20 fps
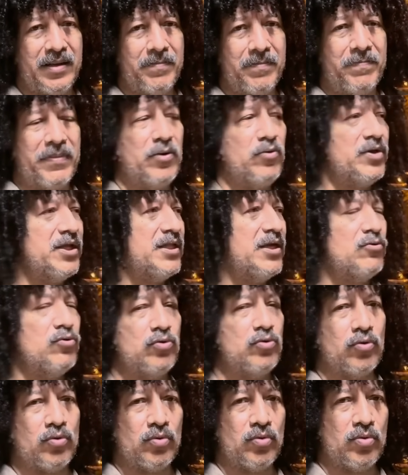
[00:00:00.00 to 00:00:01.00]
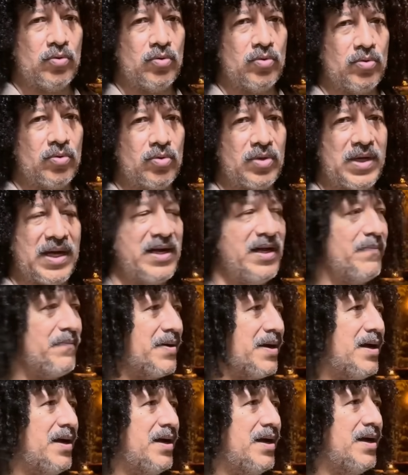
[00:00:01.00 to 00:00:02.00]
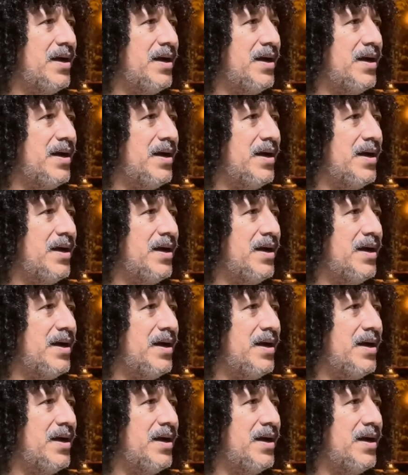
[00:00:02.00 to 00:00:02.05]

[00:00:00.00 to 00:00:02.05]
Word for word: Perlu kita duduk. Kenapa?